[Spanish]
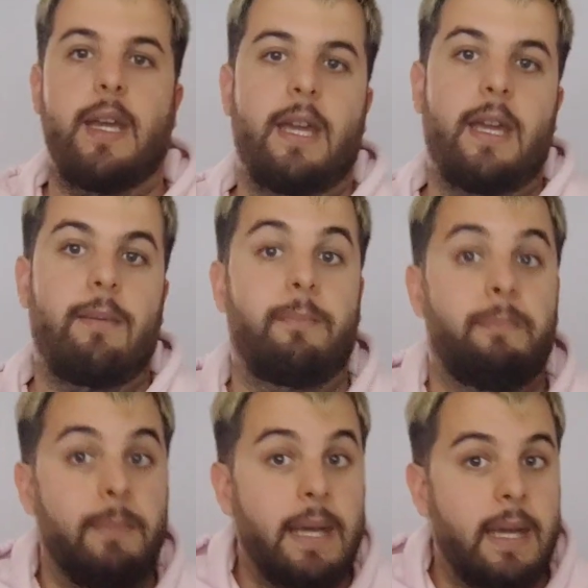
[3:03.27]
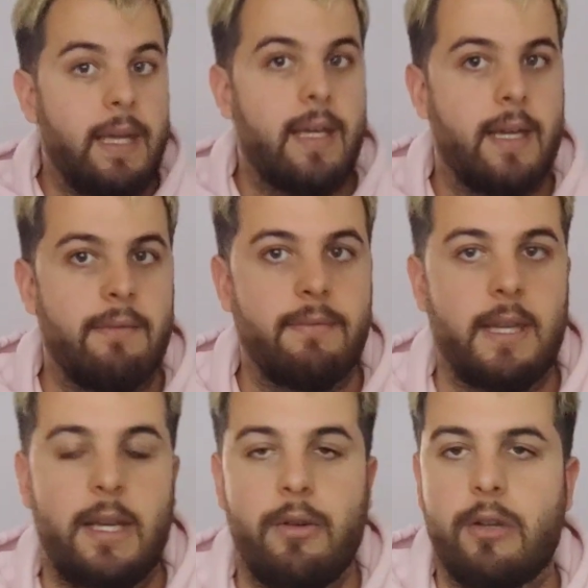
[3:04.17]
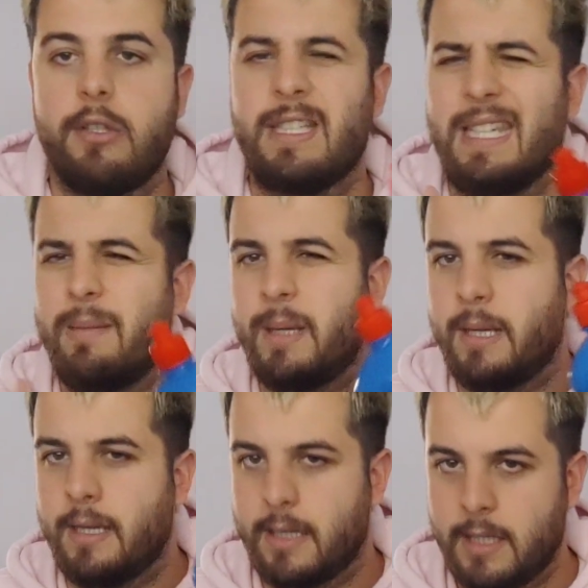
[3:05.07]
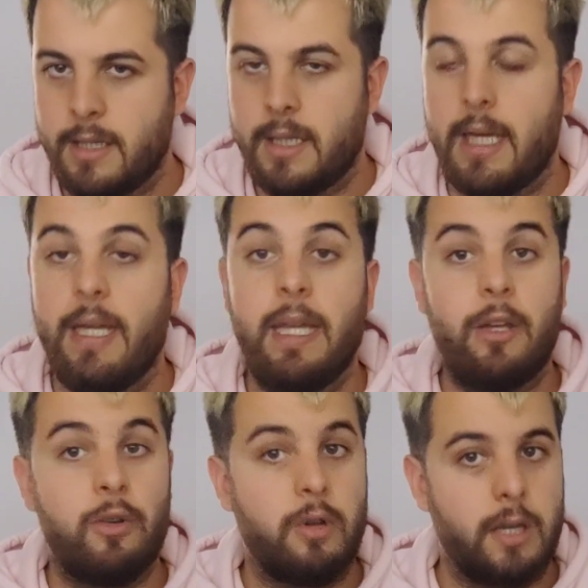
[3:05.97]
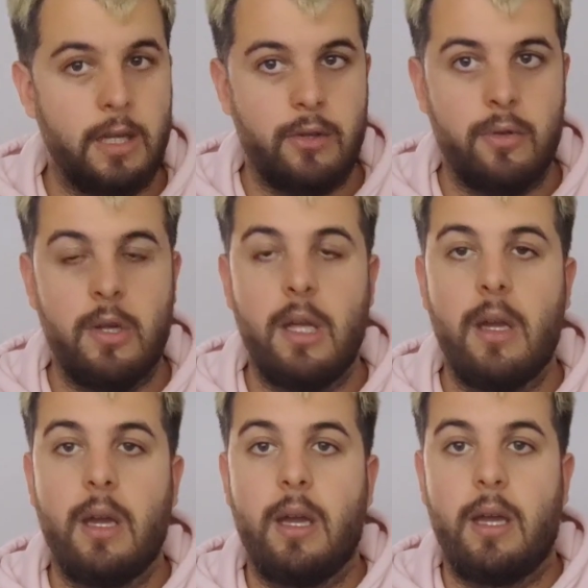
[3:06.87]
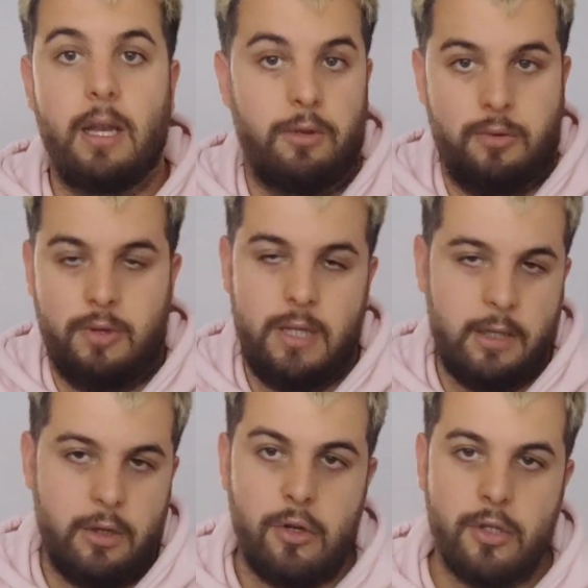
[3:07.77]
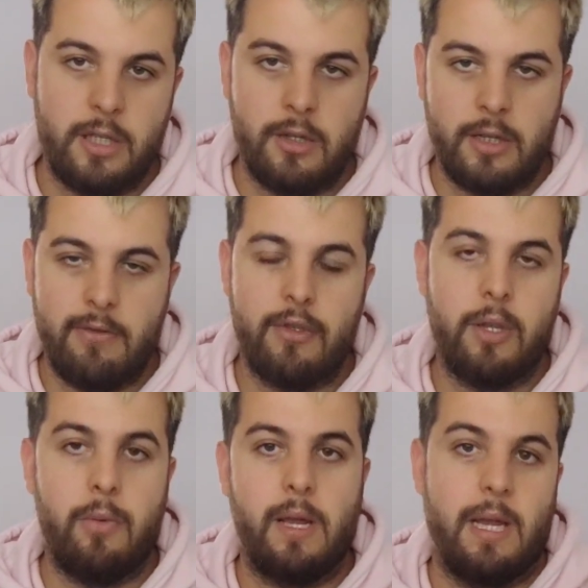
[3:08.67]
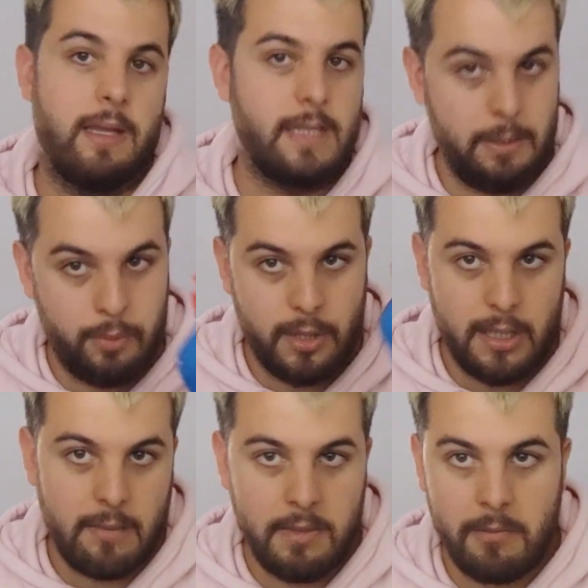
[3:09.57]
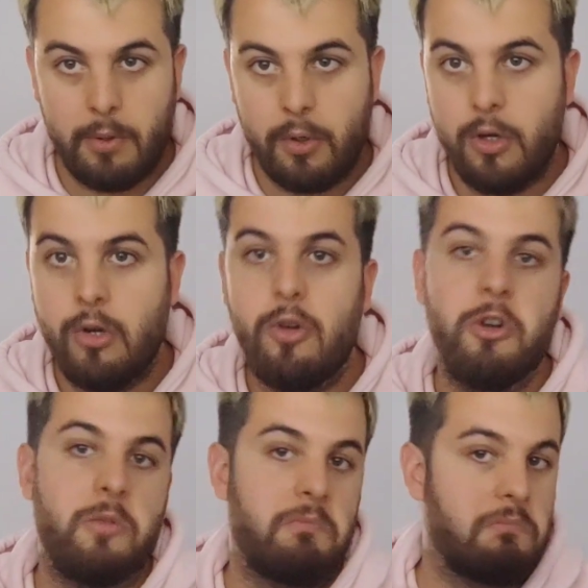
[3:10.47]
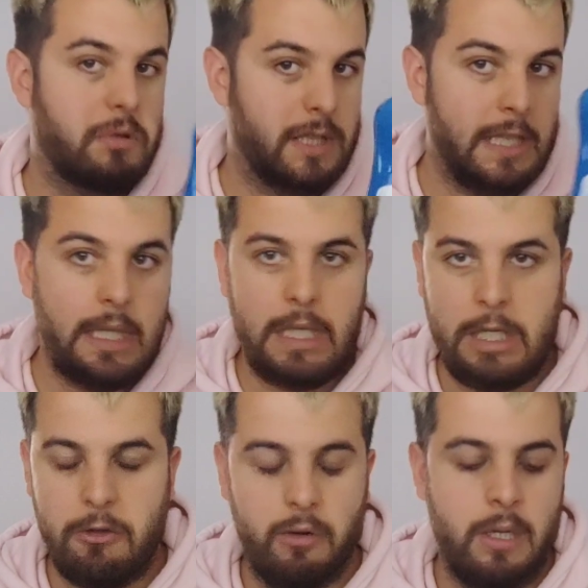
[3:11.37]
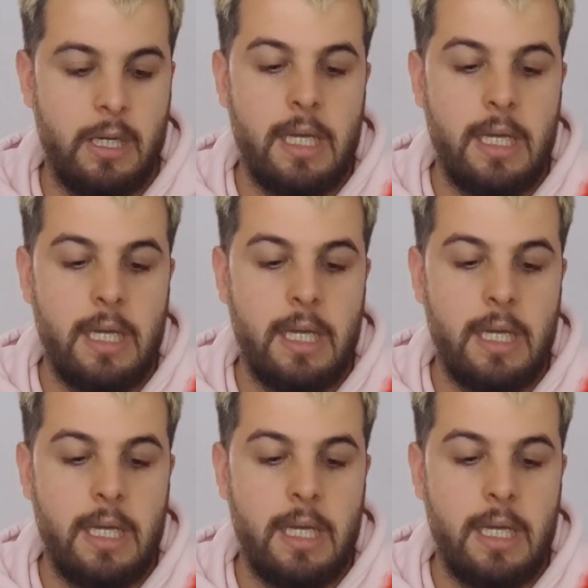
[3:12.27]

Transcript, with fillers: Eh, me encanta, es una cosa que me encanta. Y en concreto, dice, todos los oxígenos activos son iguales. Sí, pueden cambiar un poco el olor, sí y no.